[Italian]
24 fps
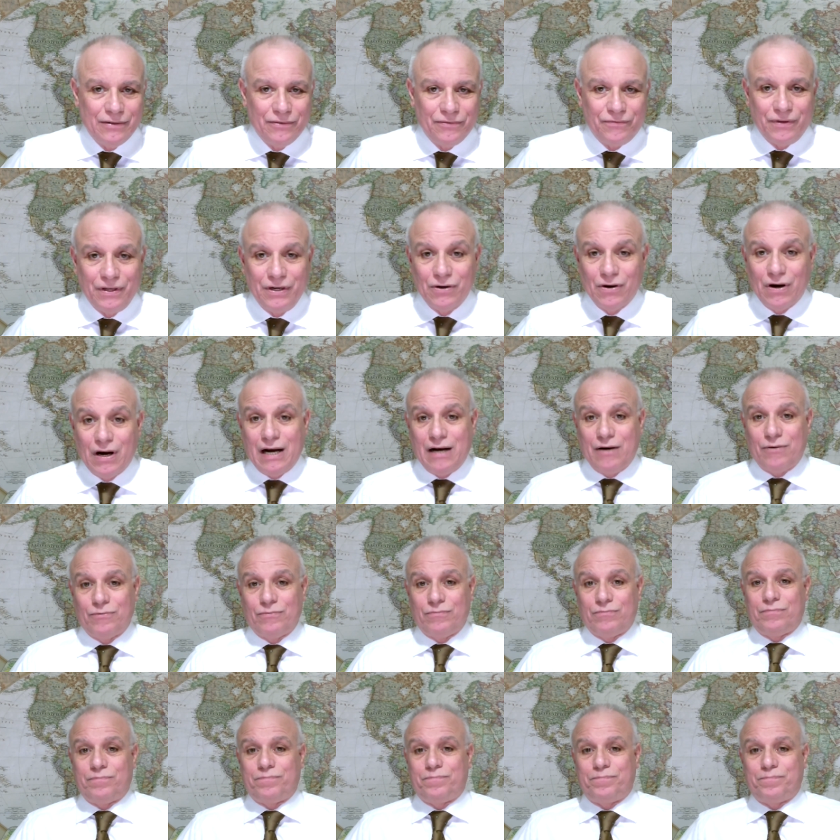Fino a
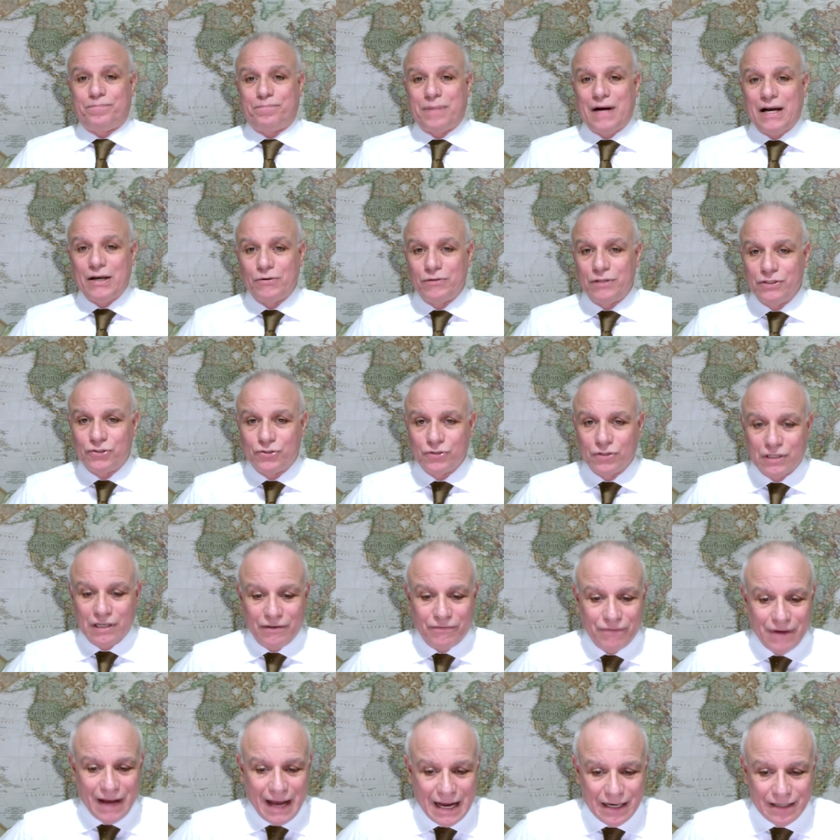un paio di giorni
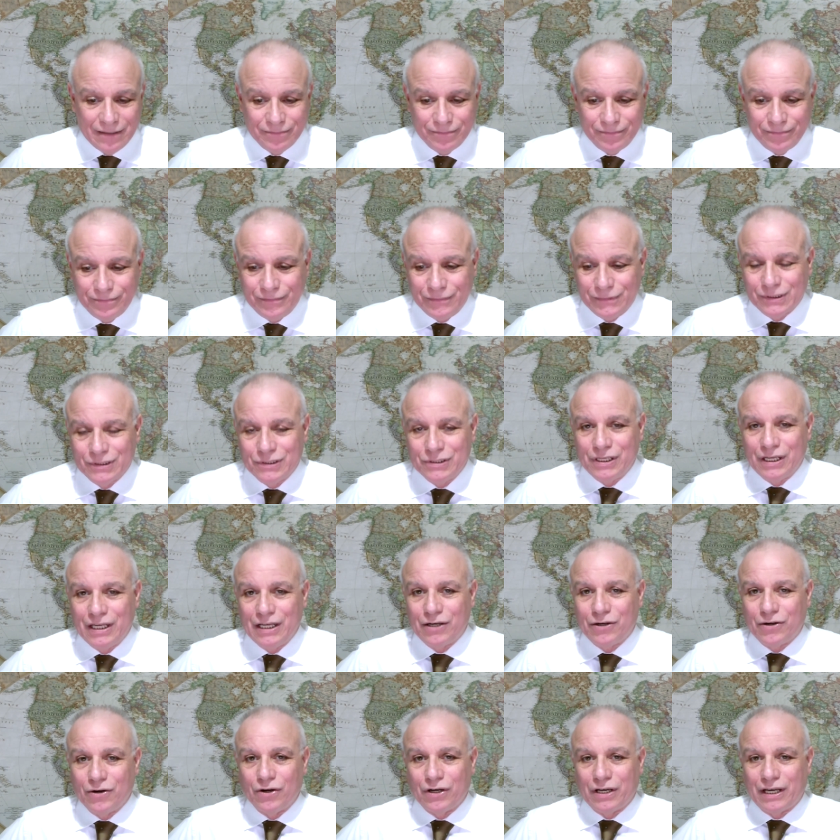fa
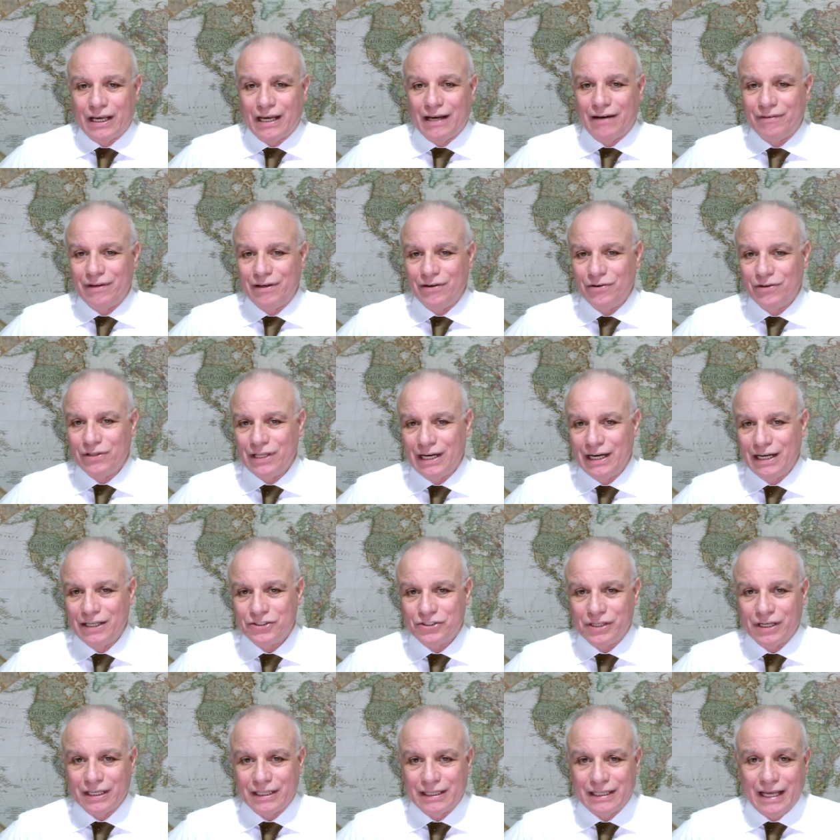dico che avevo delle
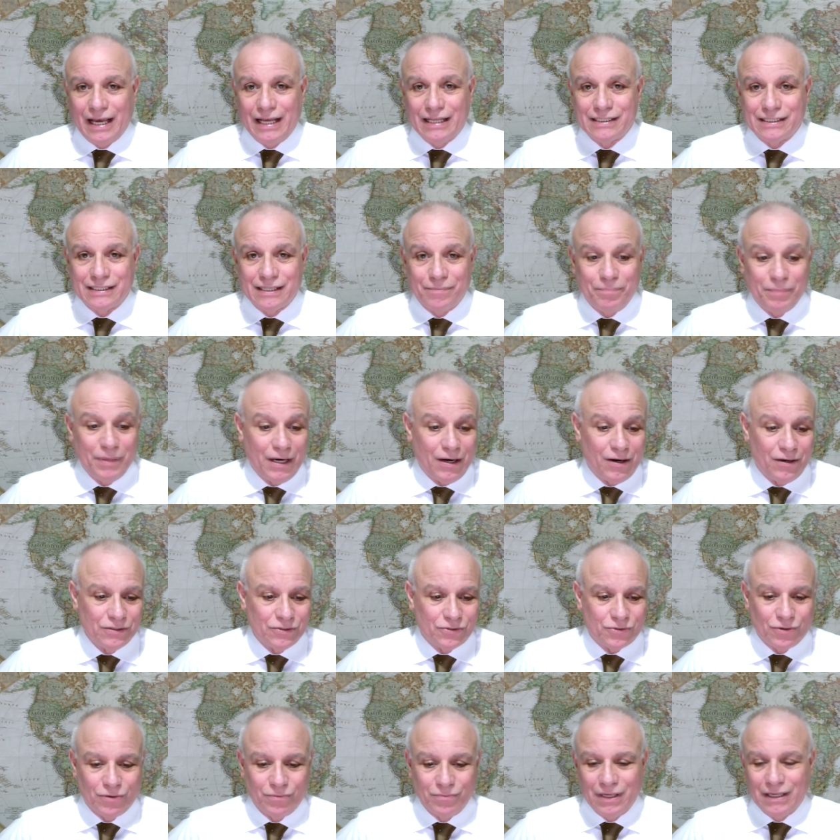certezze, però
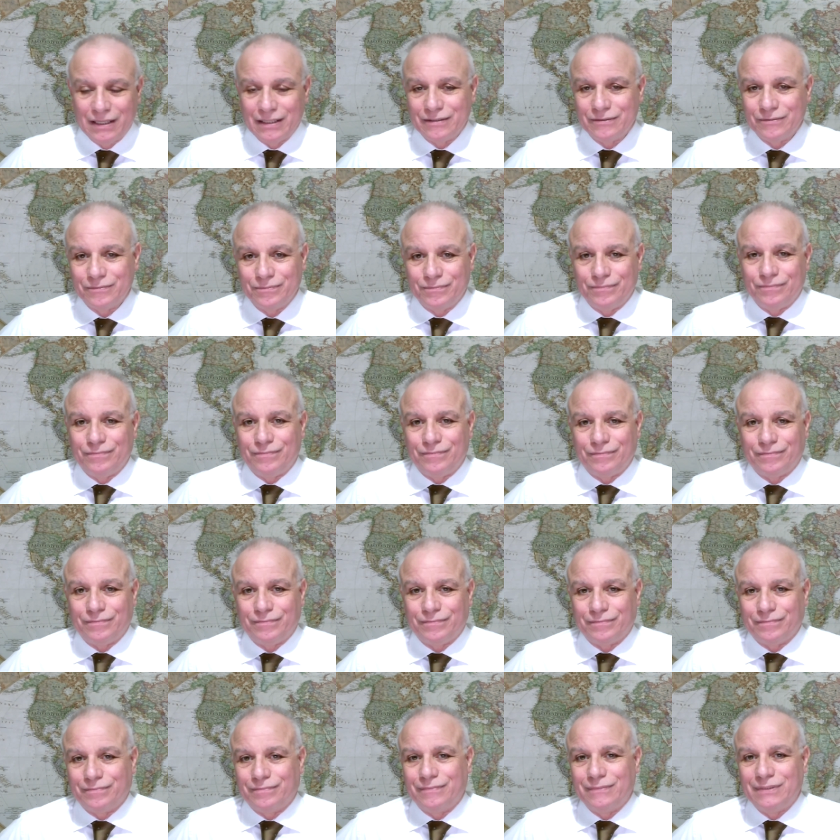insomma,
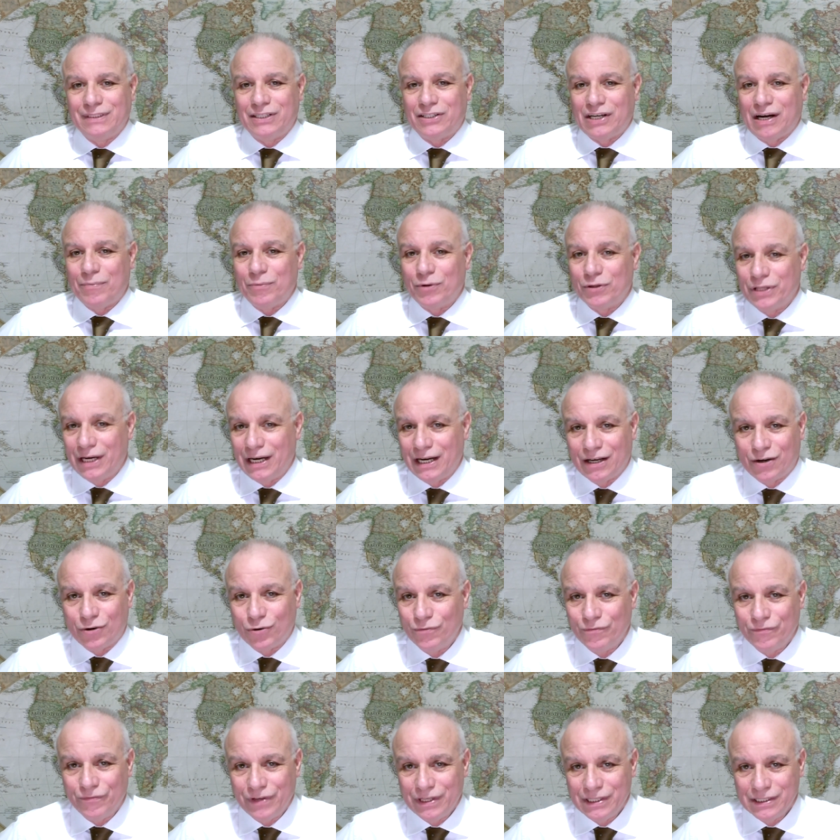diciamo delle
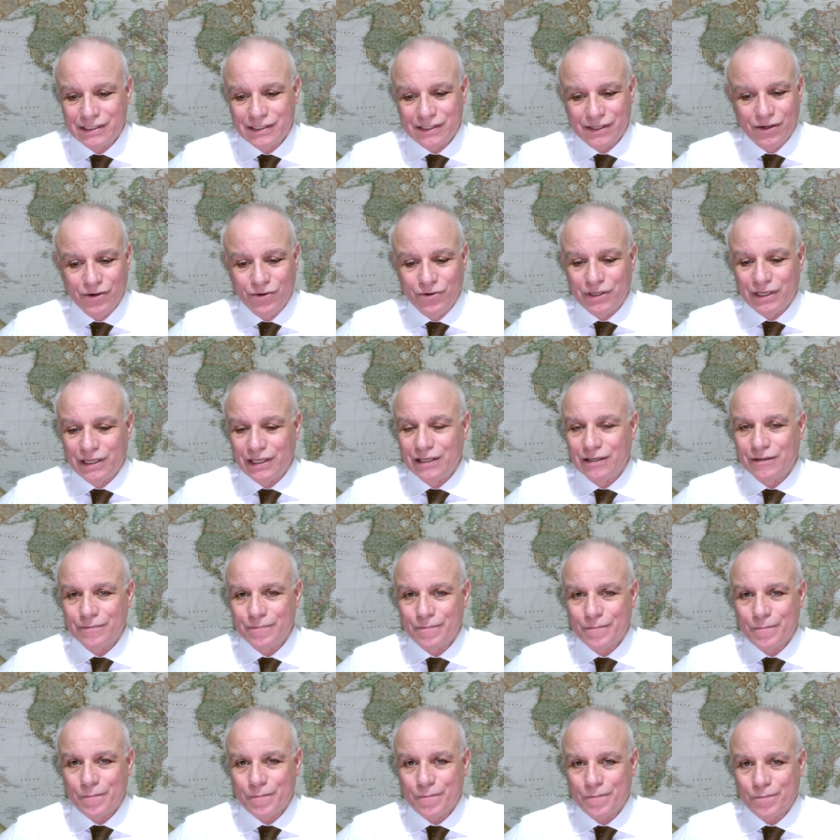convinzioni
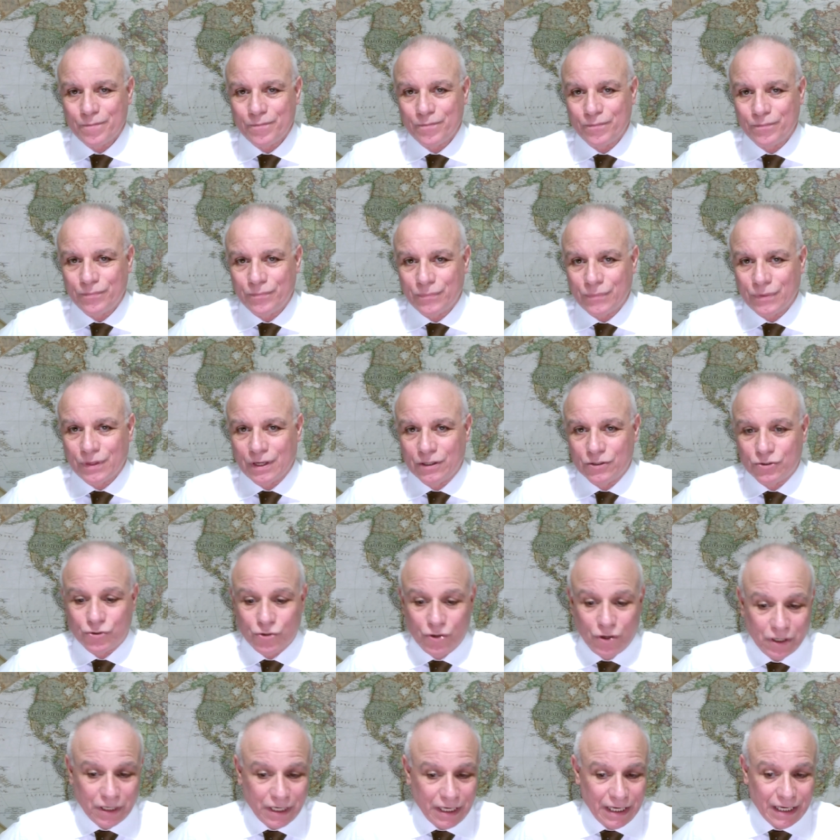
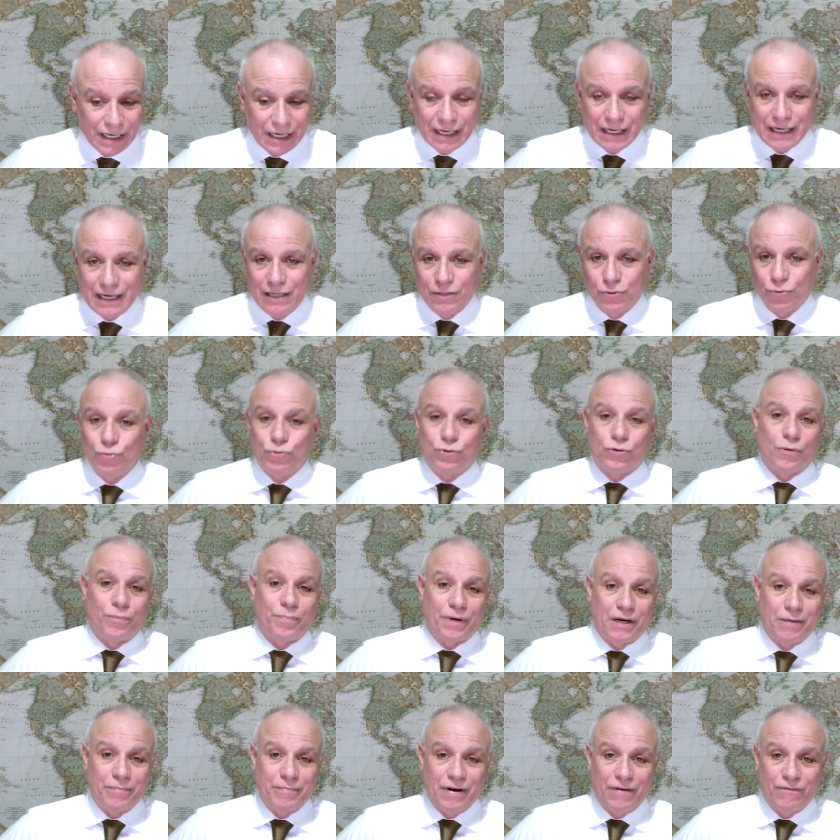Ciò che era accaduto
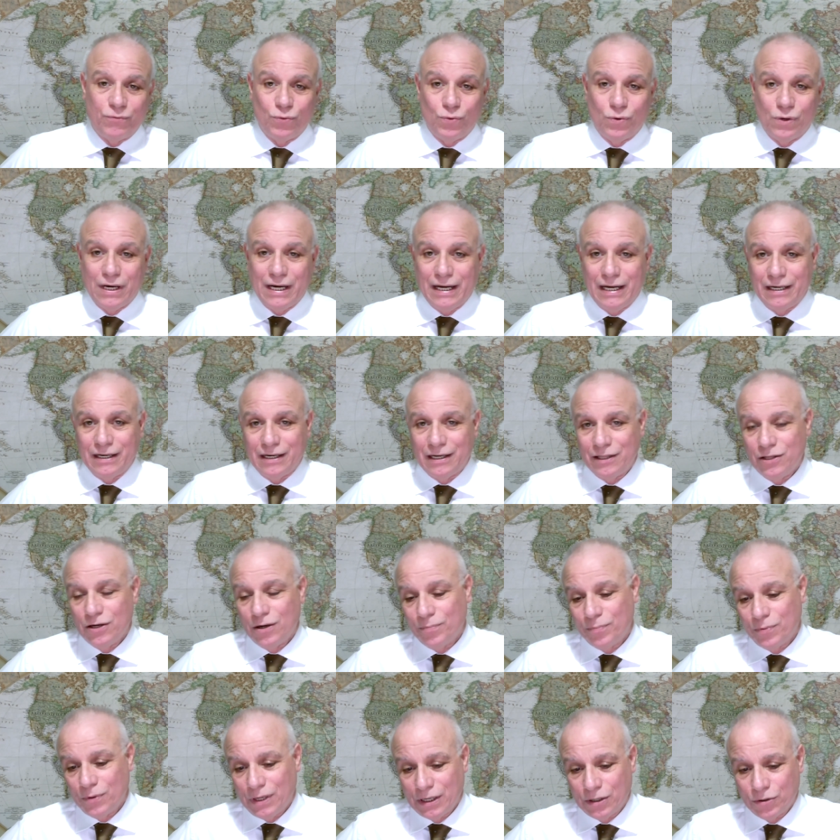prima a Wuhan e
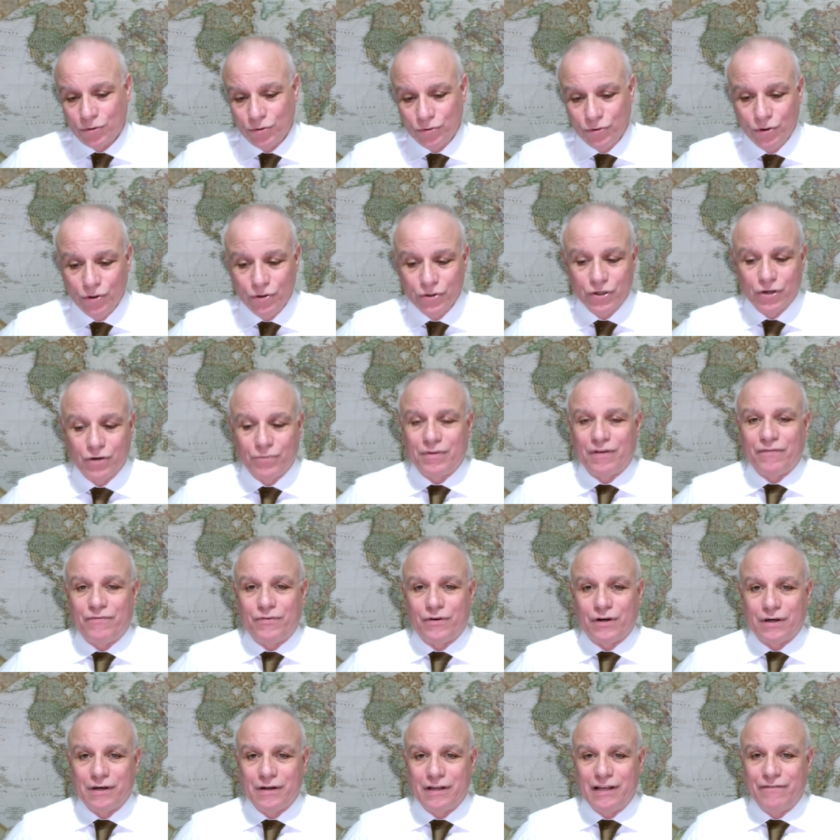dopo a Codogno mi
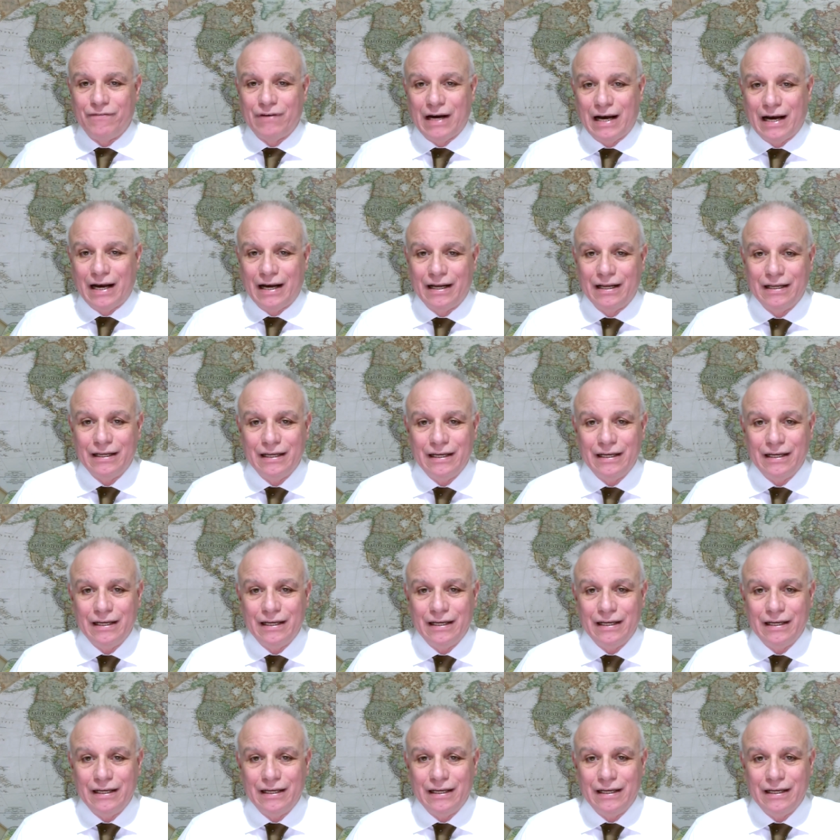forniva